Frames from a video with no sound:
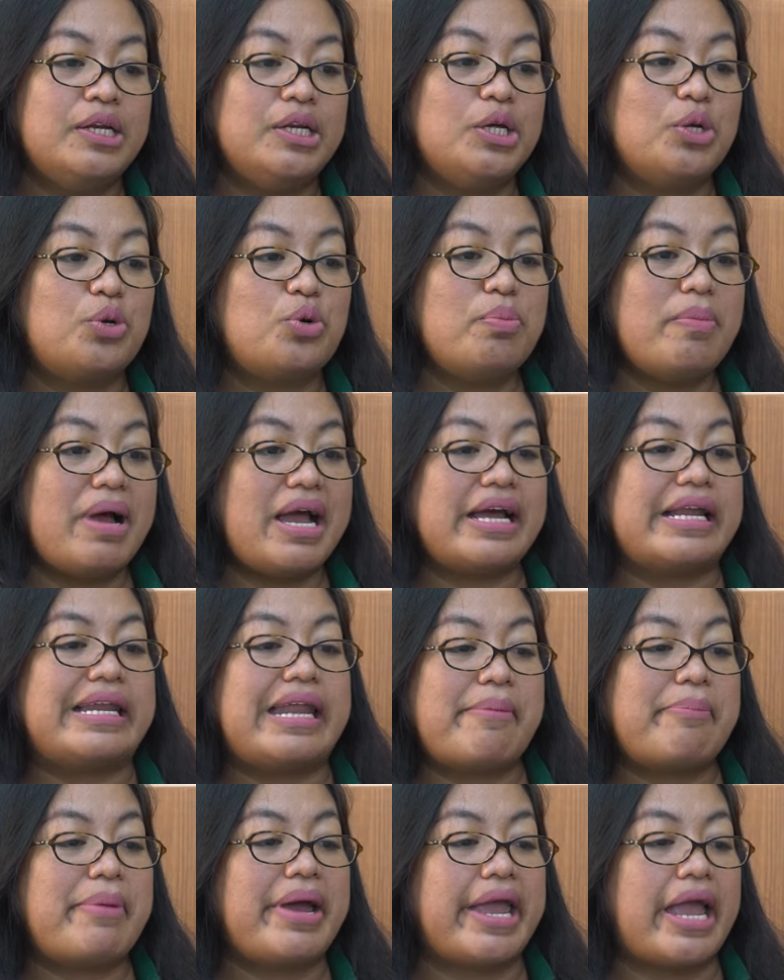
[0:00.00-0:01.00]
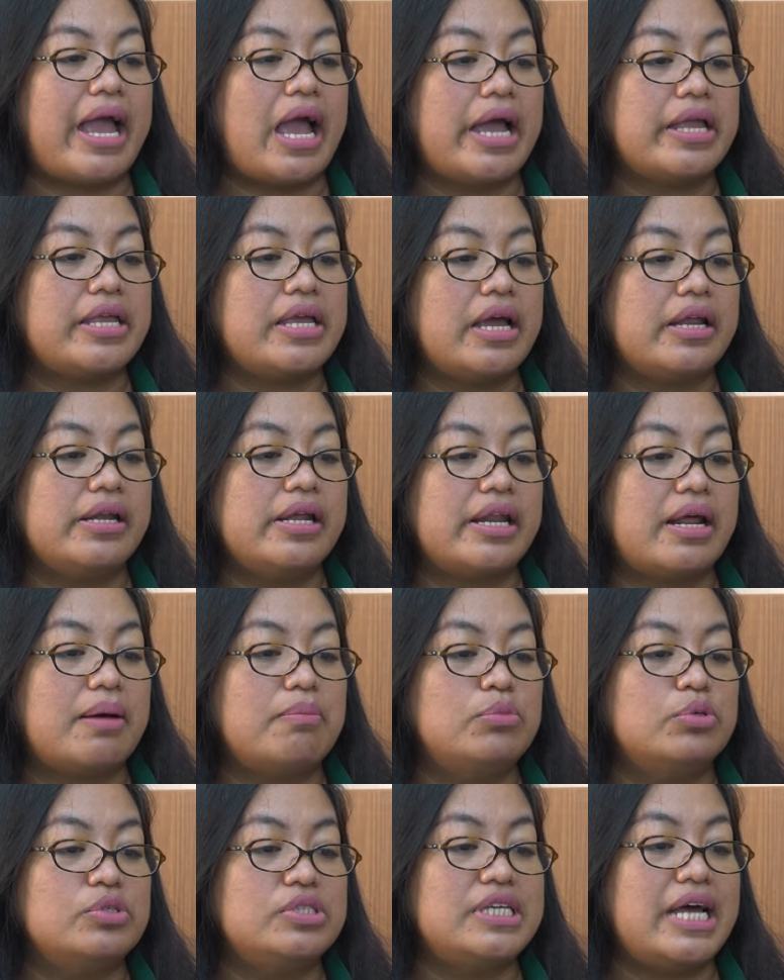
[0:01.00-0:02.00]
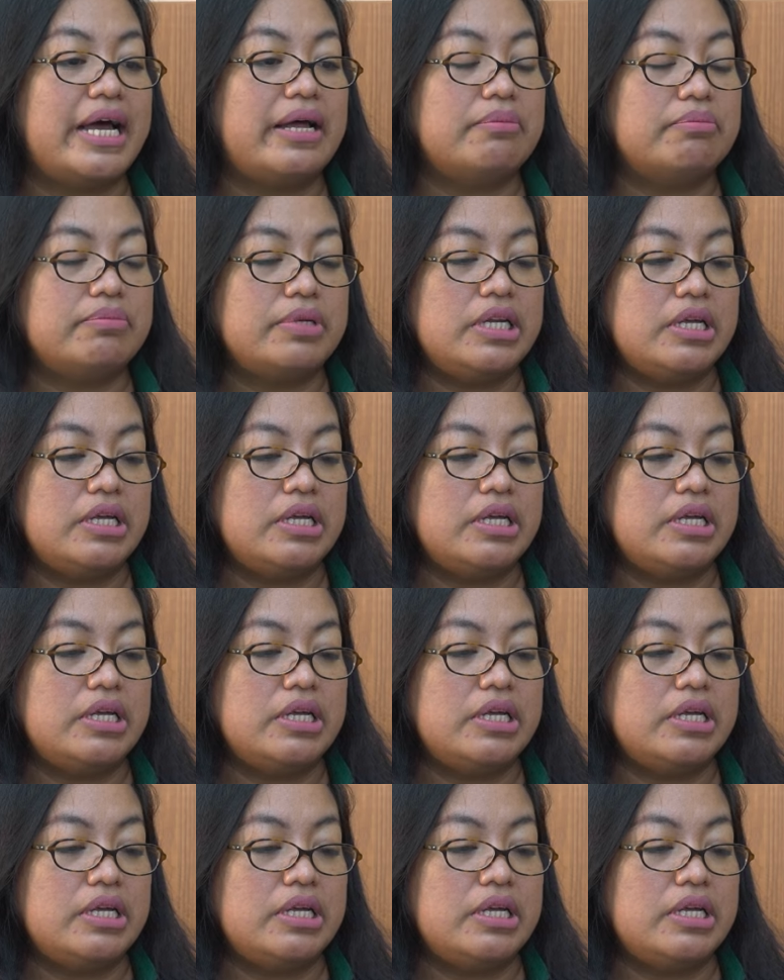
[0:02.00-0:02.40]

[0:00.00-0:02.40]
di rumah kenapa ya hanya ada rambut jat,